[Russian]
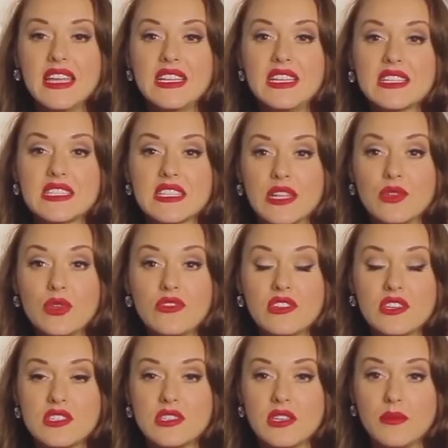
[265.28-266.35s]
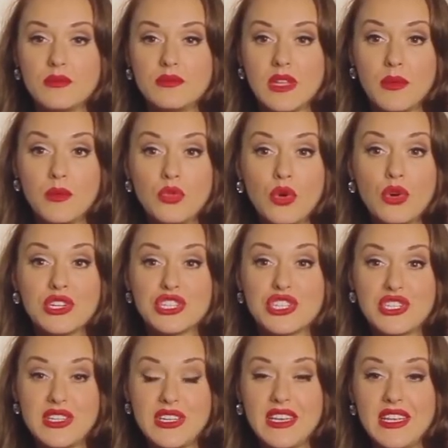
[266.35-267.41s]
И ты становишься намного
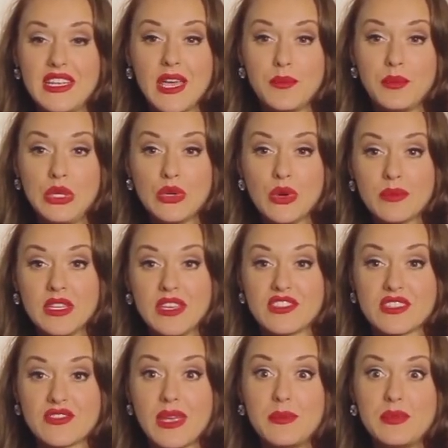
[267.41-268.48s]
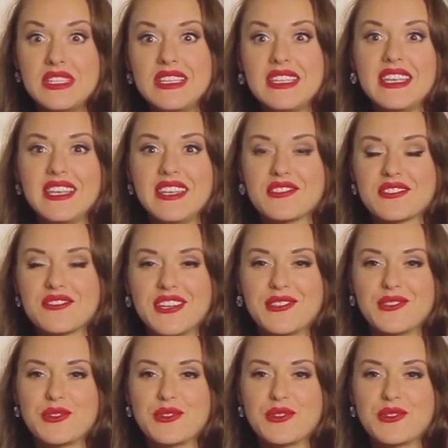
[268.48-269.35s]
шире и объемнее в своей психике, в своей